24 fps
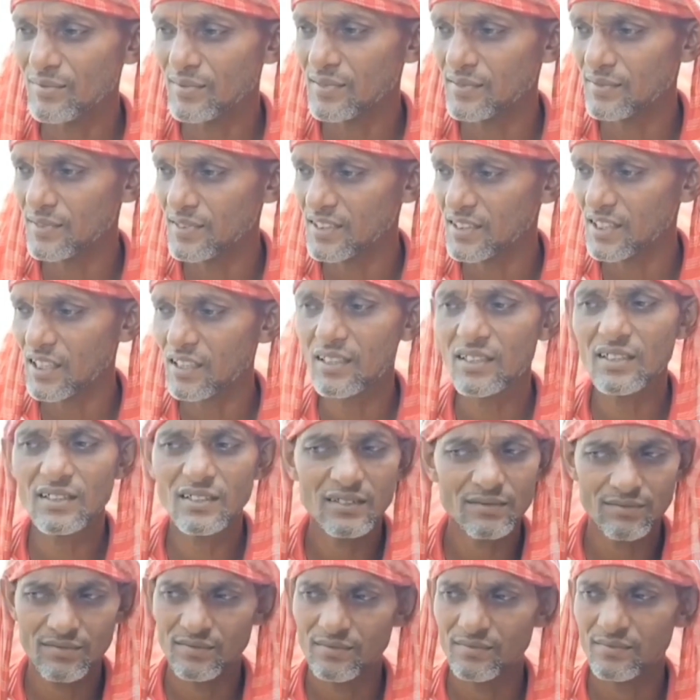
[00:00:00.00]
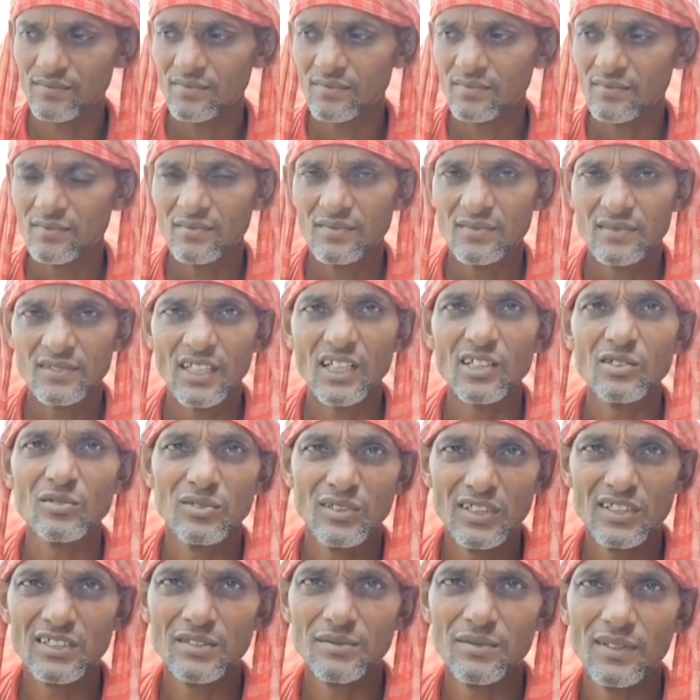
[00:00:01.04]
ওরা ইচ্ছা করে
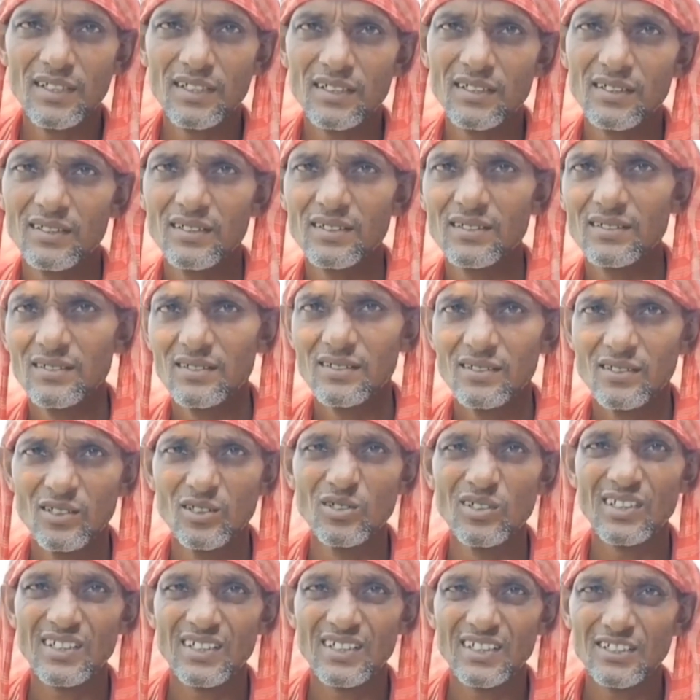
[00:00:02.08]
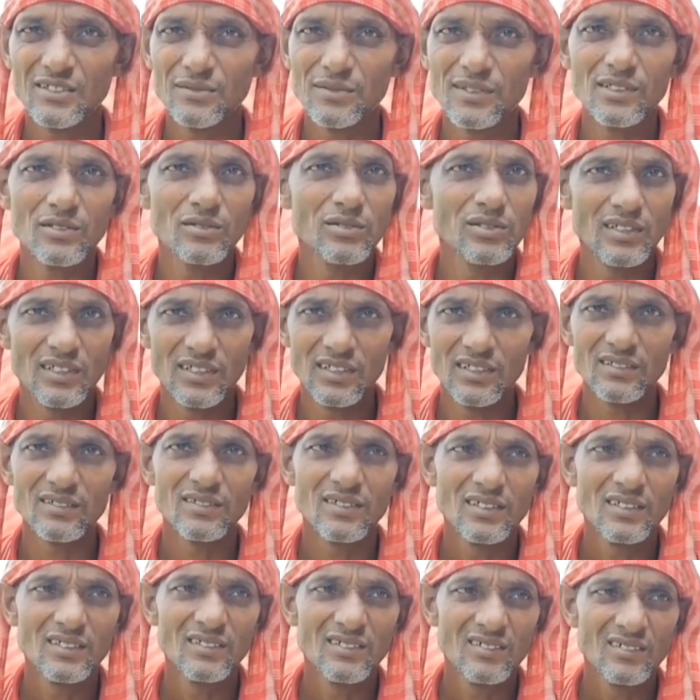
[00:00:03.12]
ছাঁতুরে আসবে আর কি আচ্ছা। নৌকাতে আসবে খুলে
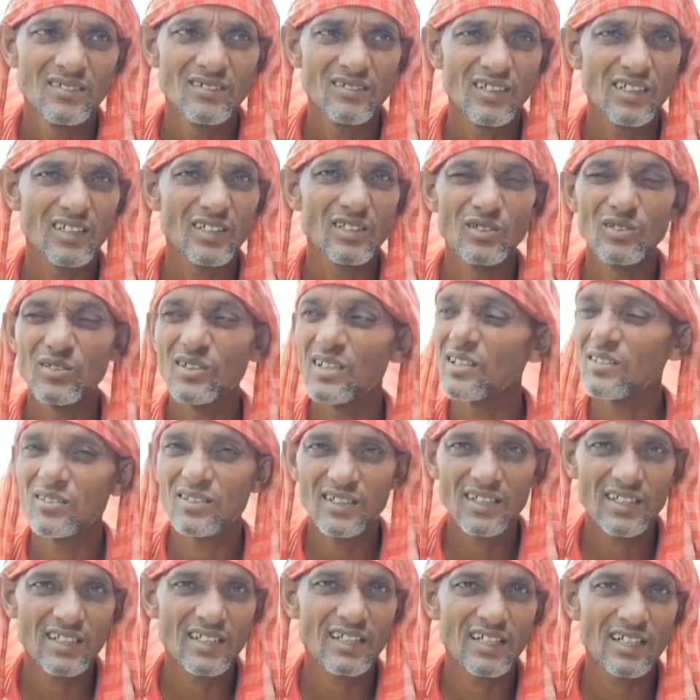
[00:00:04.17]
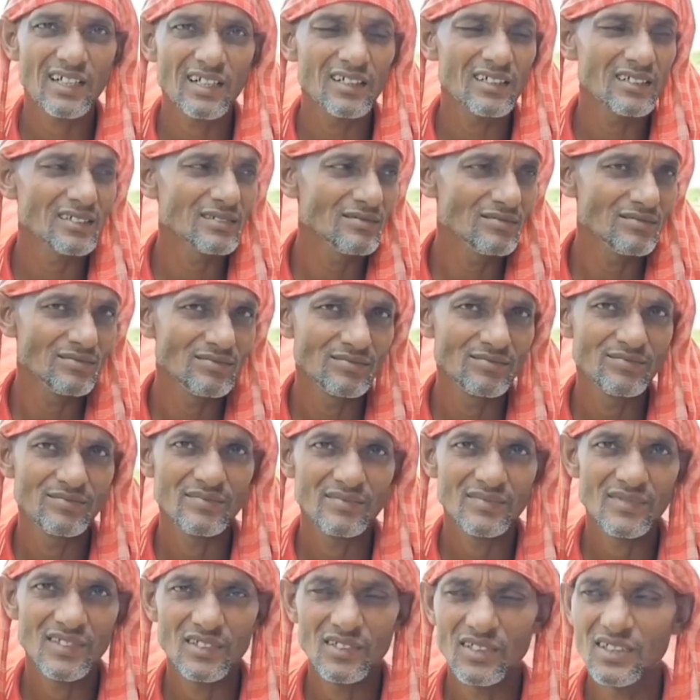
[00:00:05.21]
আর নৌকা খোলকে লাও
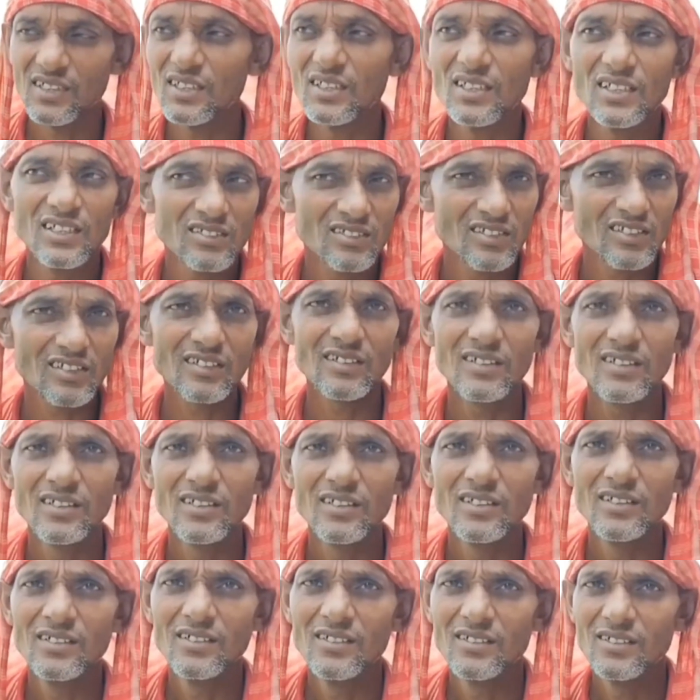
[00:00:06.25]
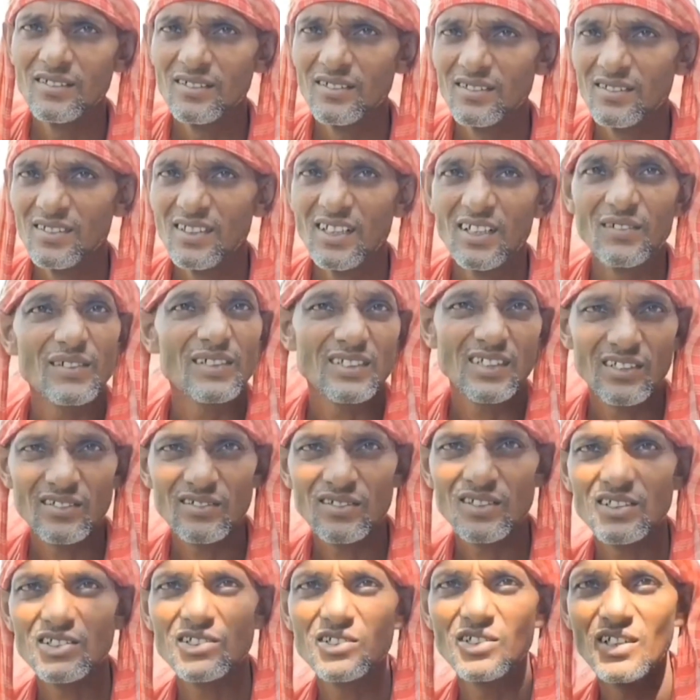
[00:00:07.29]
খুলে নিয়ে এসো
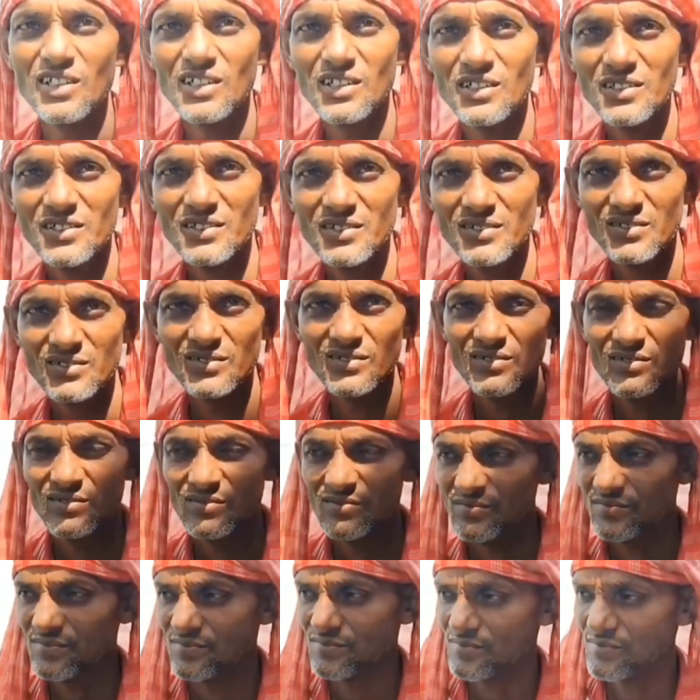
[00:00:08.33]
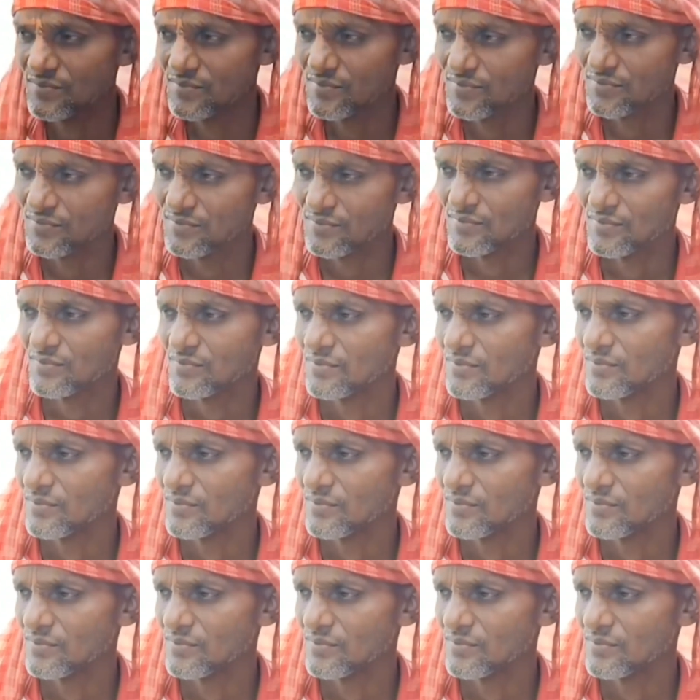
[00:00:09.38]
আমরা ছিল কজন কজন ছিল তো